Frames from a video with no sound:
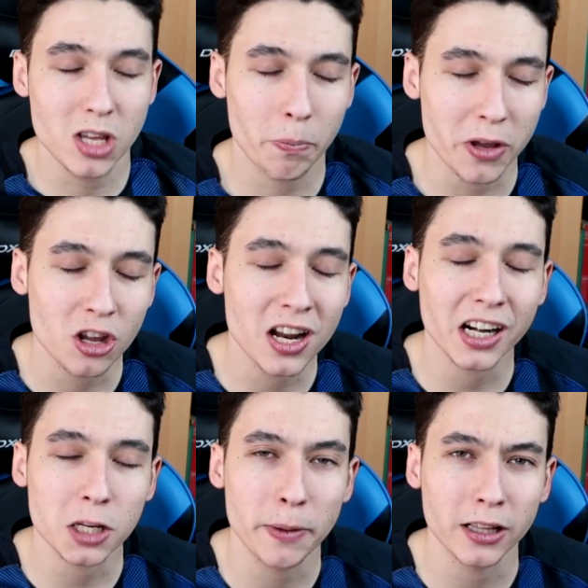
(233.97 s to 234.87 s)
mi opinión
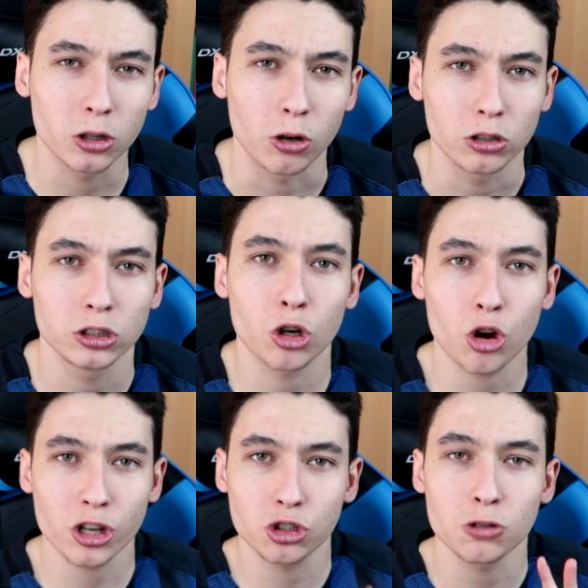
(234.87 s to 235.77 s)
al respecto, yo
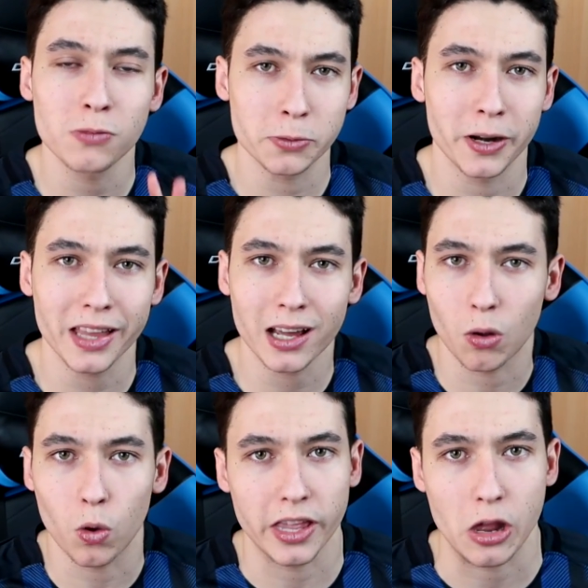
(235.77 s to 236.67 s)
creo que esto es más verdad
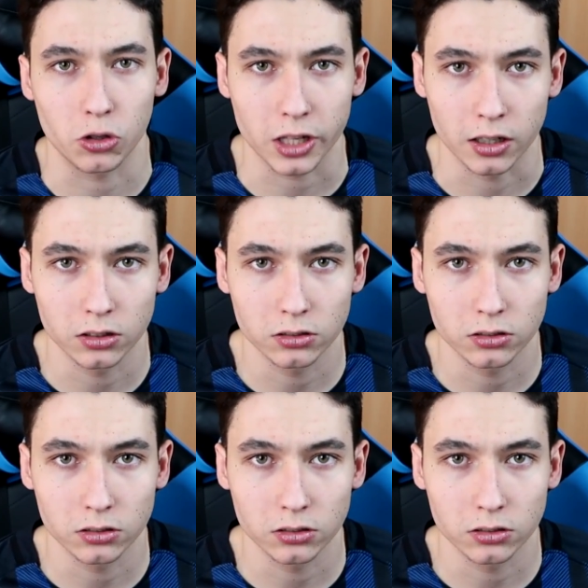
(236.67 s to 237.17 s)
que cualquier otra.